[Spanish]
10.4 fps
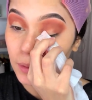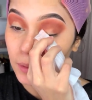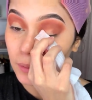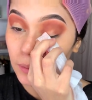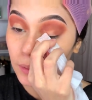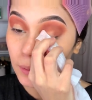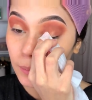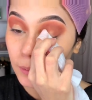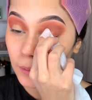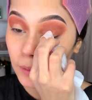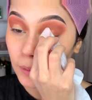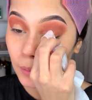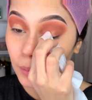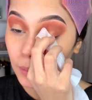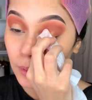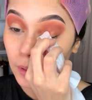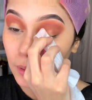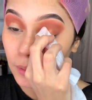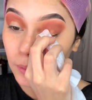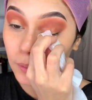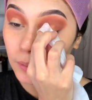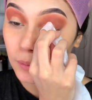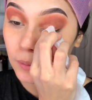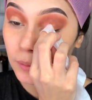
zona poquito a poquito,